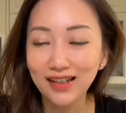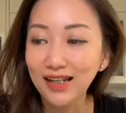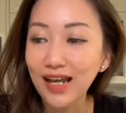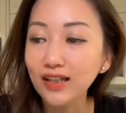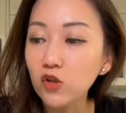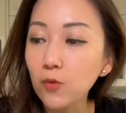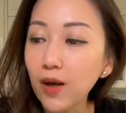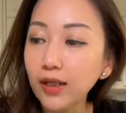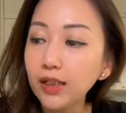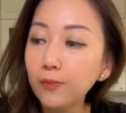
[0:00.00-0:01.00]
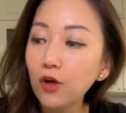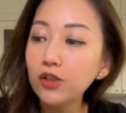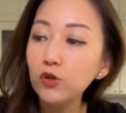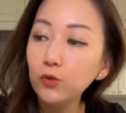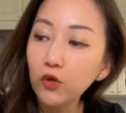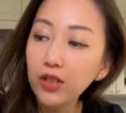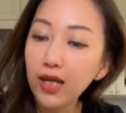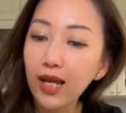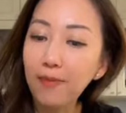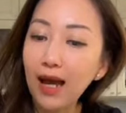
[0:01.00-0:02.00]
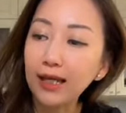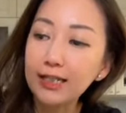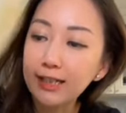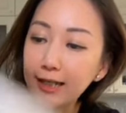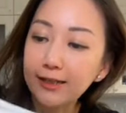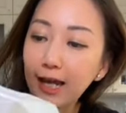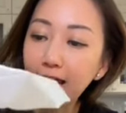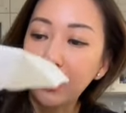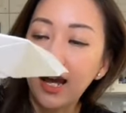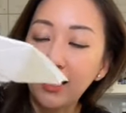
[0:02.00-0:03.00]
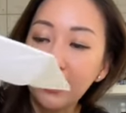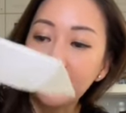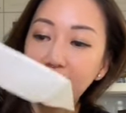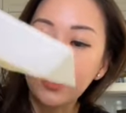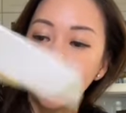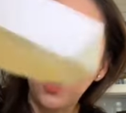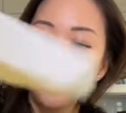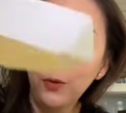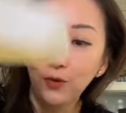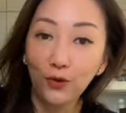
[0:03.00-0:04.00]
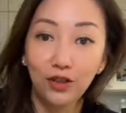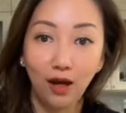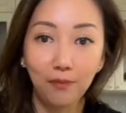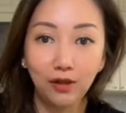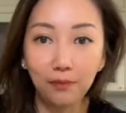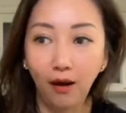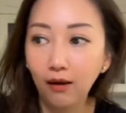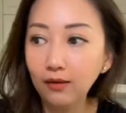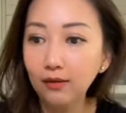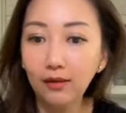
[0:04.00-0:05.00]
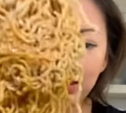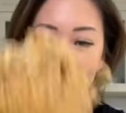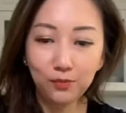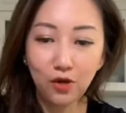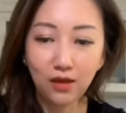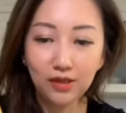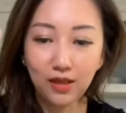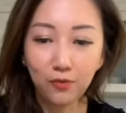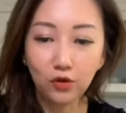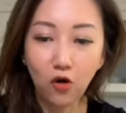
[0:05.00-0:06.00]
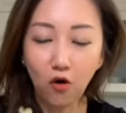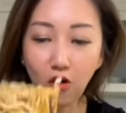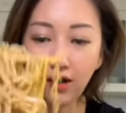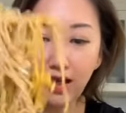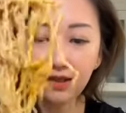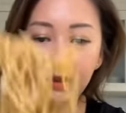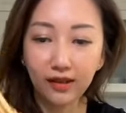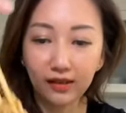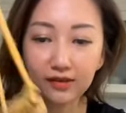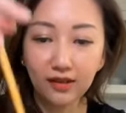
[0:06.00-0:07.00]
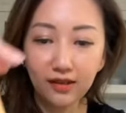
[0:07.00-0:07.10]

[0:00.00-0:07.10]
Nah yang tak coba ini porsi jumbonya ya pakai cecek alias krecek. Uh gila banyak banget. Ini sih buat bisa buat dua orang ya gengs.